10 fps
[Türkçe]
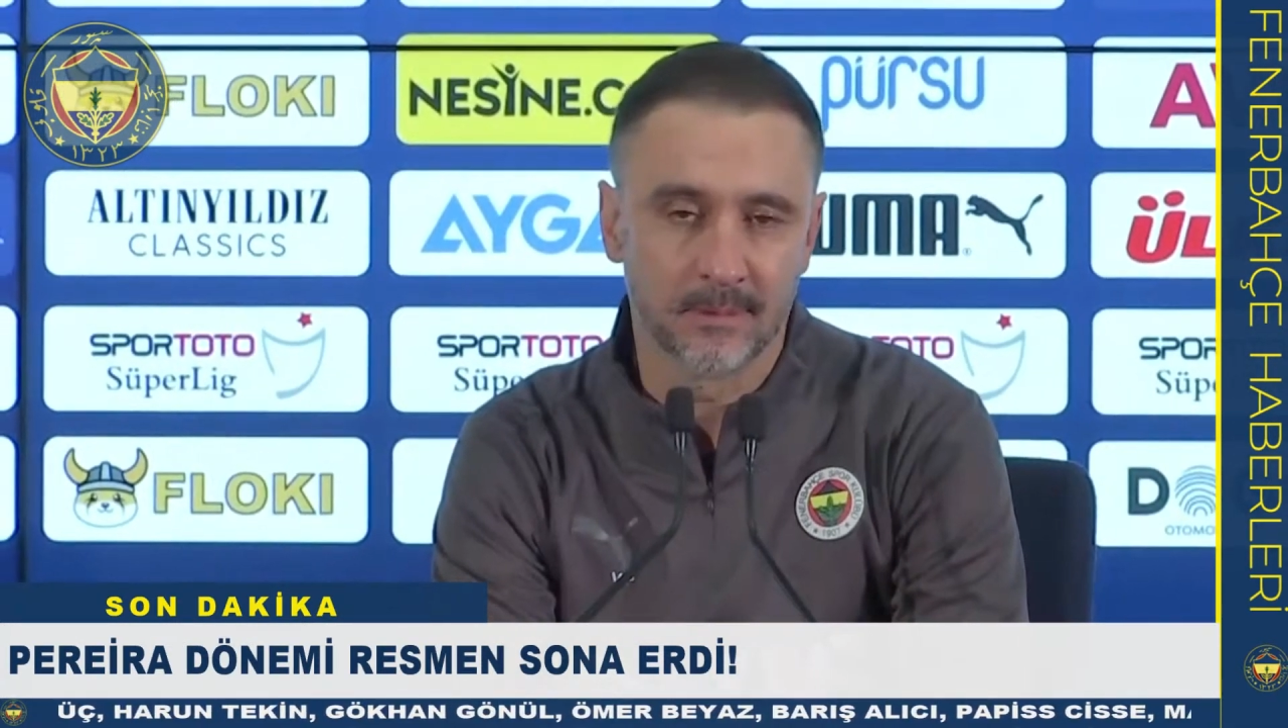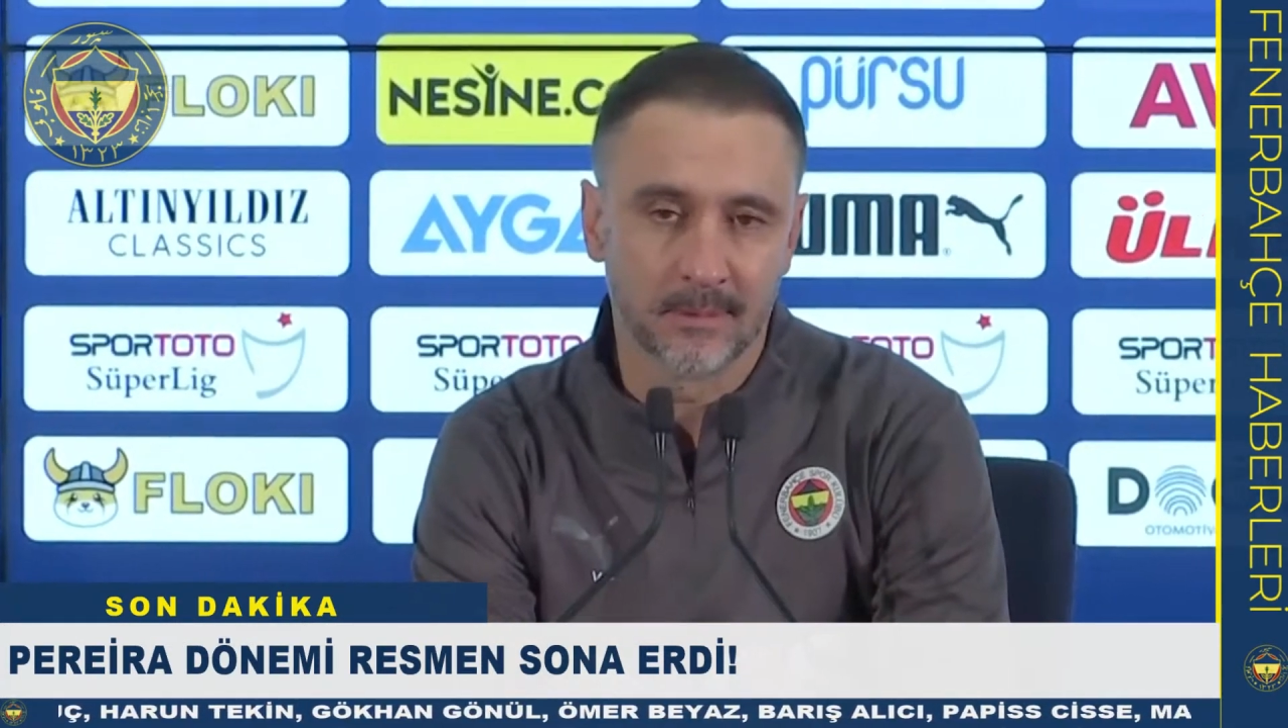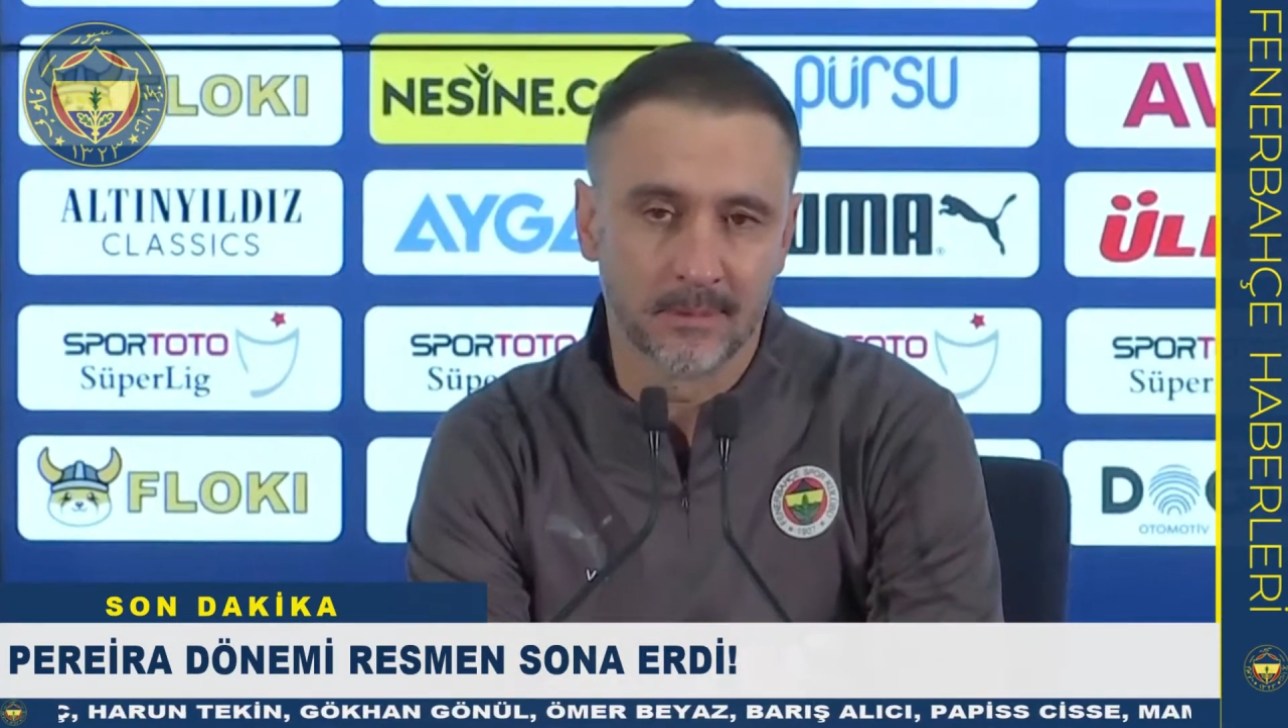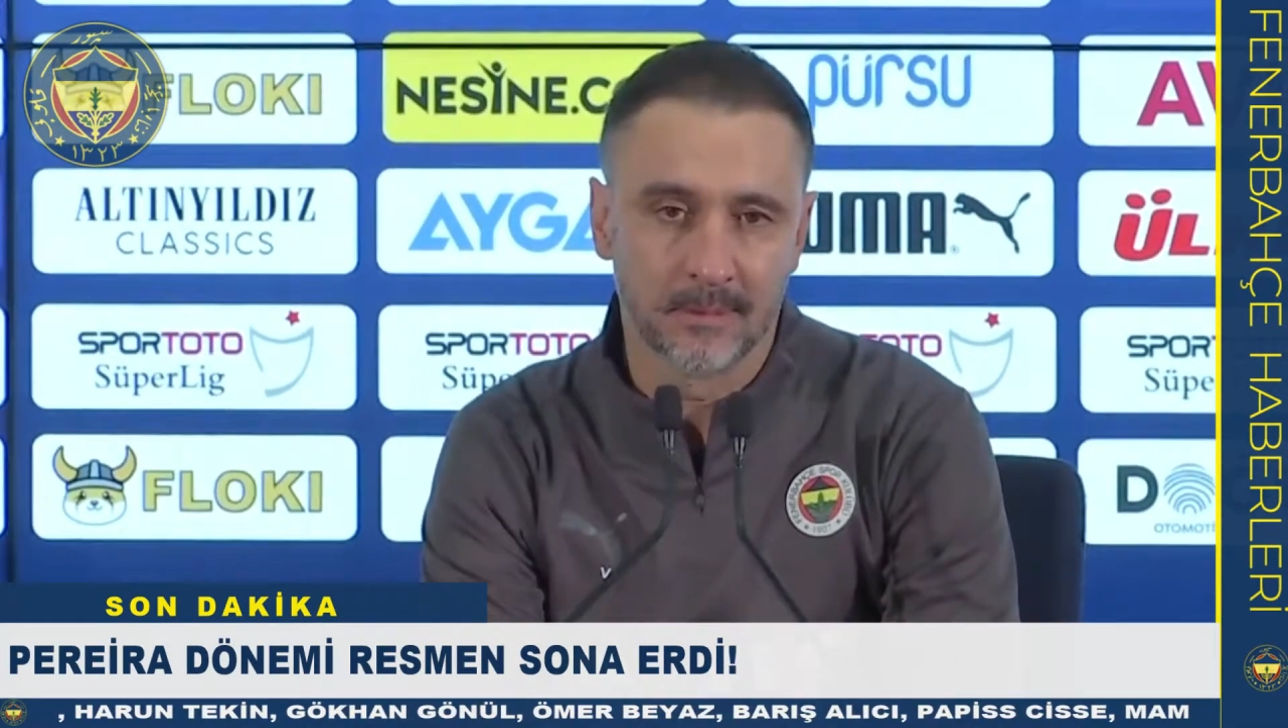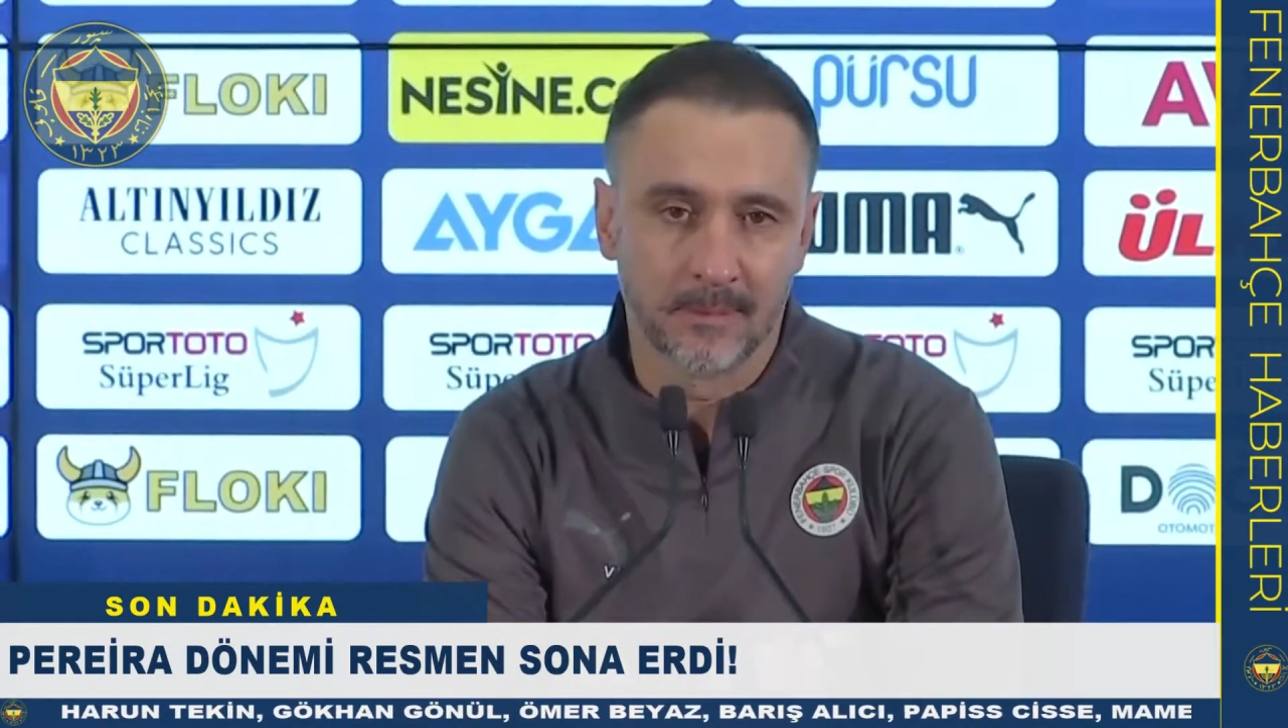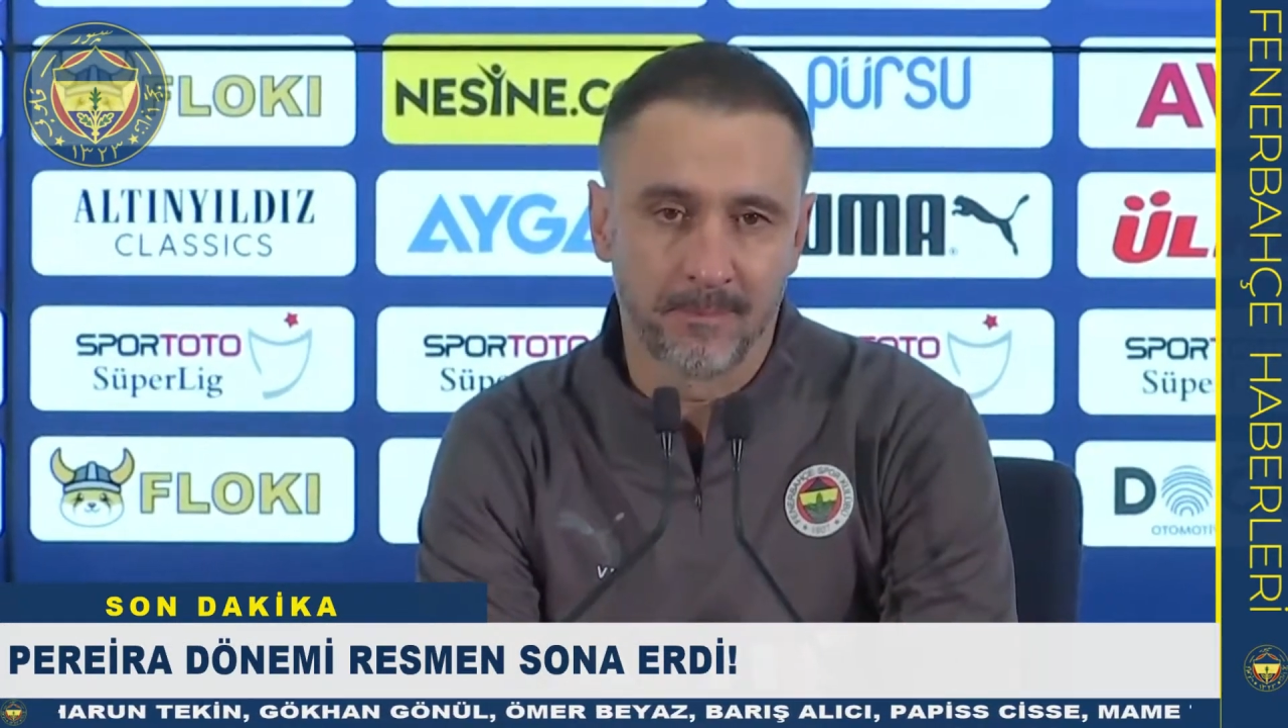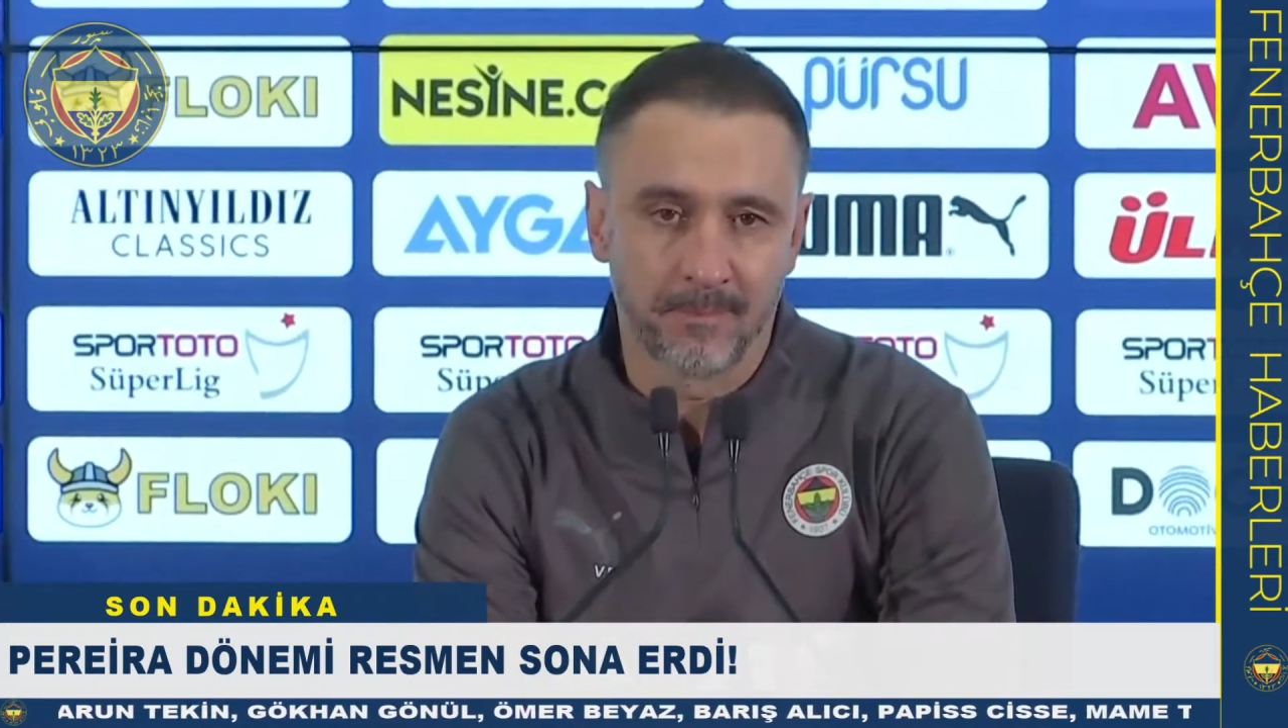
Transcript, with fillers: Portekizli